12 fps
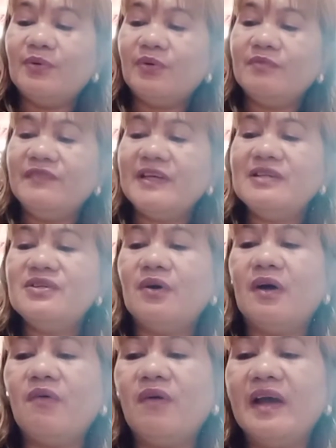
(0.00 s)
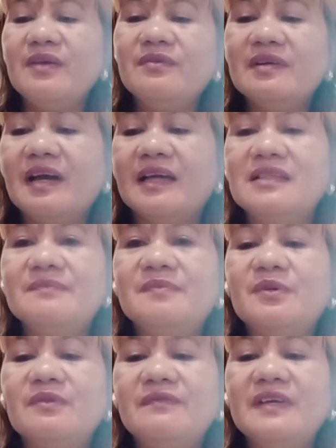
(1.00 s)
Puro video ako ngayon guys,
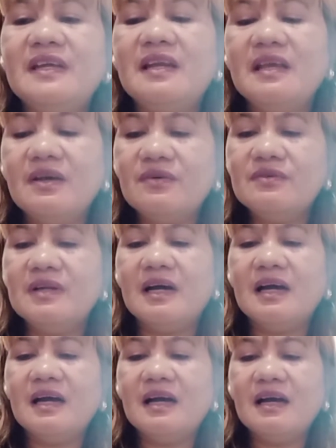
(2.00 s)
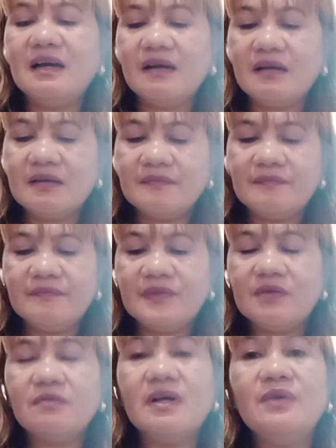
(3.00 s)
puro video na
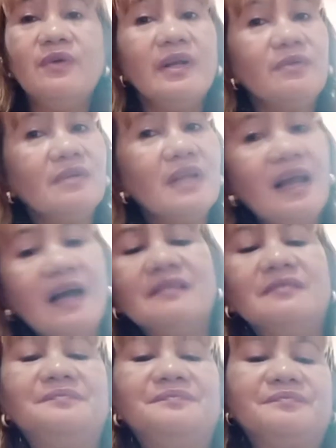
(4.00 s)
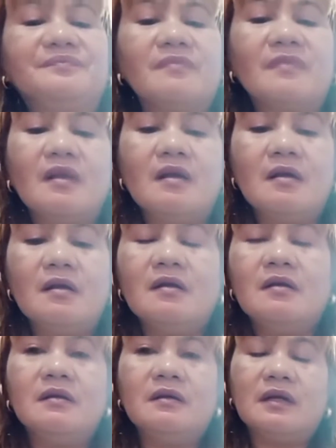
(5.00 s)
kung ano-ano na lang.
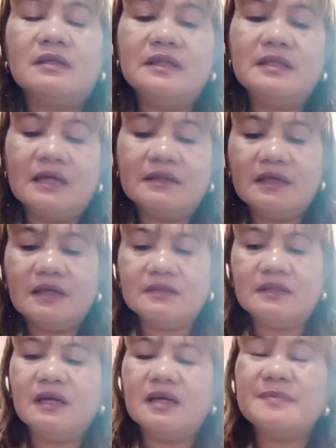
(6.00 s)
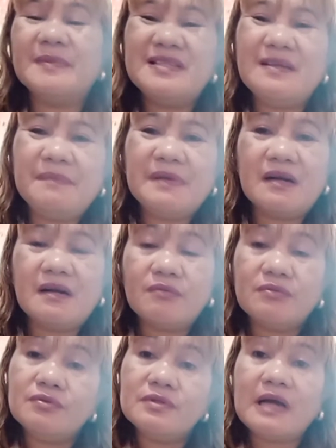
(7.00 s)
Kasi dati kasi guys, nasipi ako
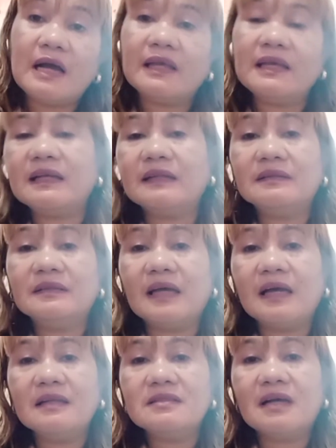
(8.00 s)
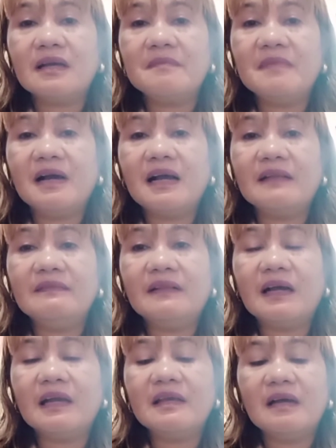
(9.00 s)
dun sa ating bansa. Yung
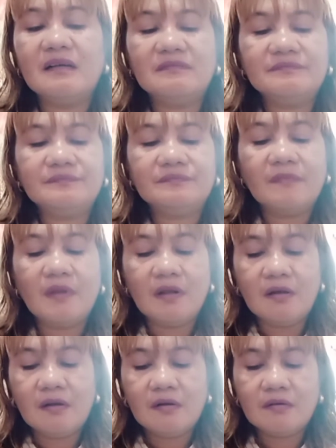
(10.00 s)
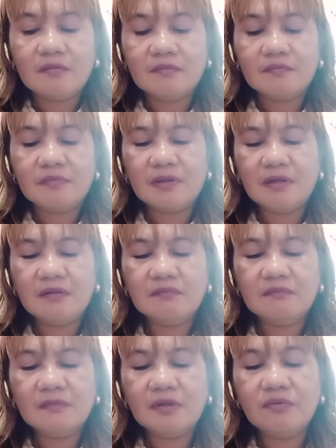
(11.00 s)
bansa
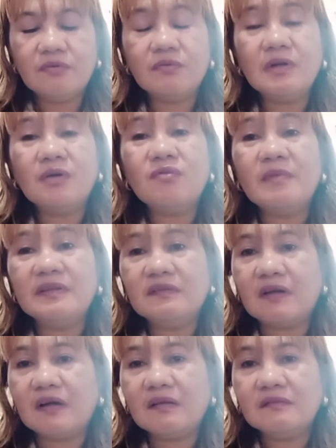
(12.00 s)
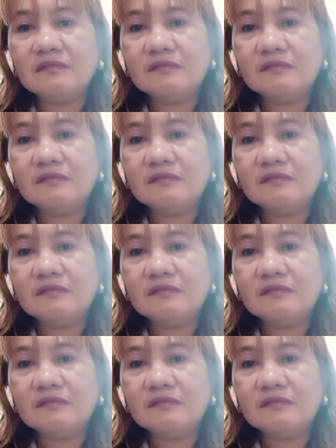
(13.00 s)
Parang ayaw ko ng kumanta.